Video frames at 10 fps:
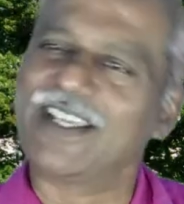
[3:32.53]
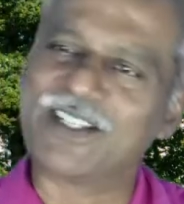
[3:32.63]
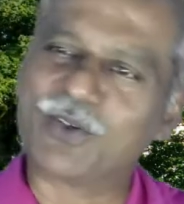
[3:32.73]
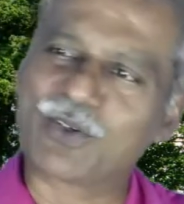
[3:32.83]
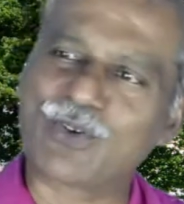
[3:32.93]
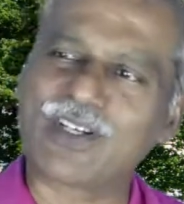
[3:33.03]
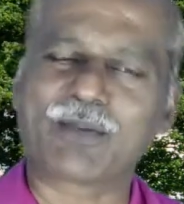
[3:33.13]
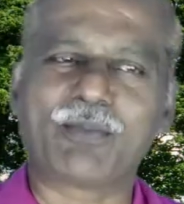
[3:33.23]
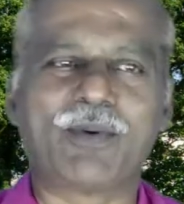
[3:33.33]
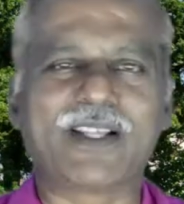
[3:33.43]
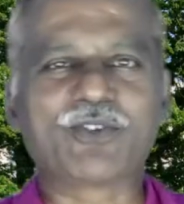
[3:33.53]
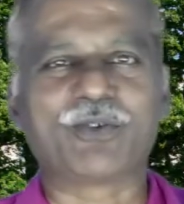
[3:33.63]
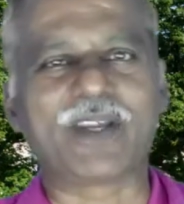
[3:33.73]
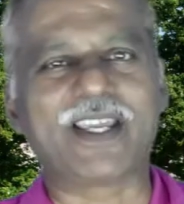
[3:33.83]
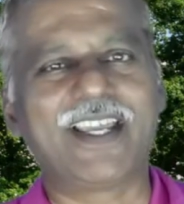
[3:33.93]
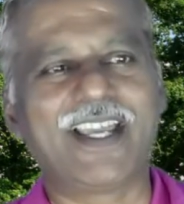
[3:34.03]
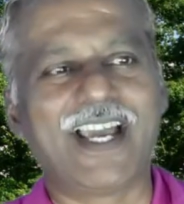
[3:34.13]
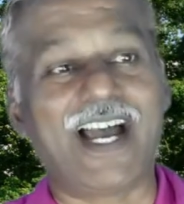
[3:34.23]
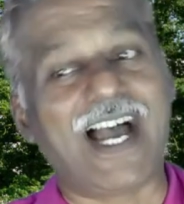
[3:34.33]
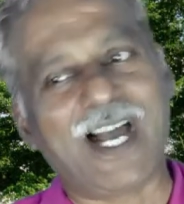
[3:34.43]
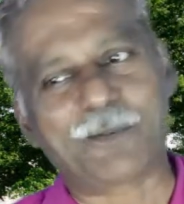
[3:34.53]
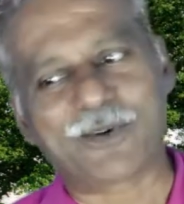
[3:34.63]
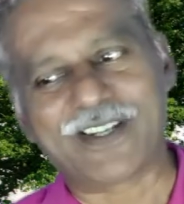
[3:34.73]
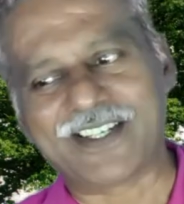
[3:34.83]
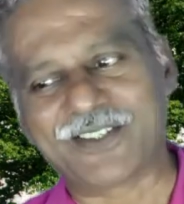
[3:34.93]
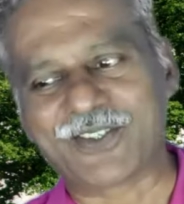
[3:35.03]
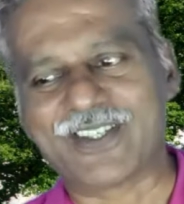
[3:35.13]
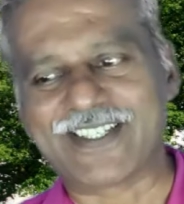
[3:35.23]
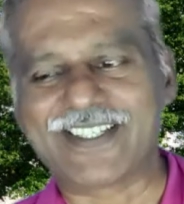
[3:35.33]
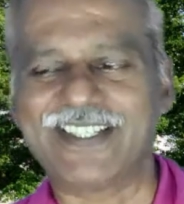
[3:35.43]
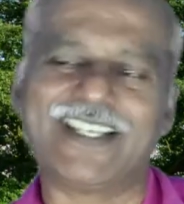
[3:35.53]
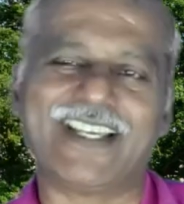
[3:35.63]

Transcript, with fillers: இதை ஒரு கொண்டாட்டமாக மாற்றுவோமே அப்படின்னு சொல்லிட்டு